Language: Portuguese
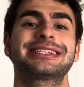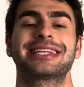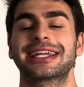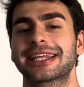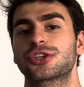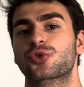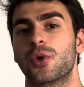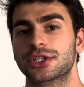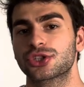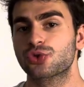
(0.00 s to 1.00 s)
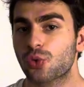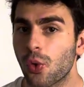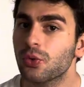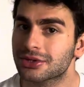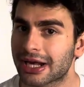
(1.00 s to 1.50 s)
certas coisas do
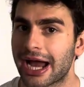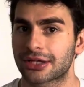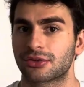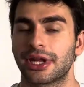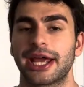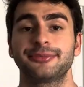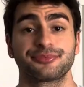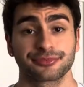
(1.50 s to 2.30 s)
contrato, né?